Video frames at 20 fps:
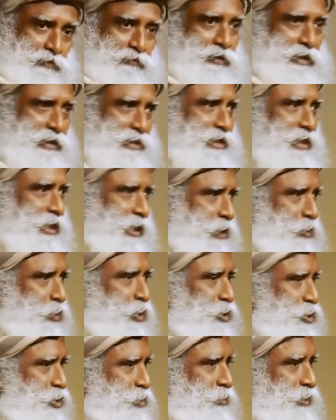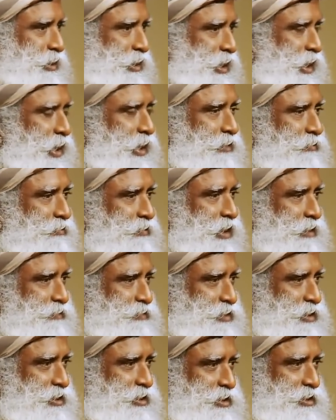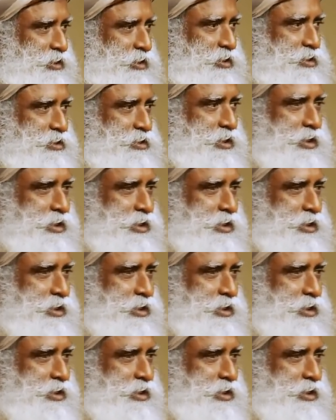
Если после еды вы чувствуете, что хотите жить,